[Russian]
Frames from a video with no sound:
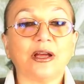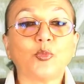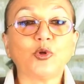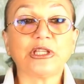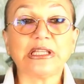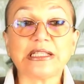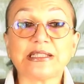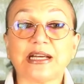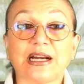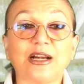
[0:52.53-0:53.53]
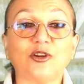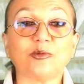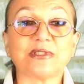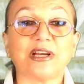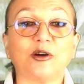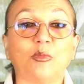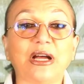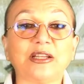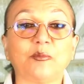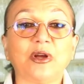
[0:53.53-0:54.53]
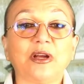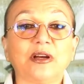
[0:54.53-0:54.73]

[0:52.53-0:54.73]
Путина с королем Салманом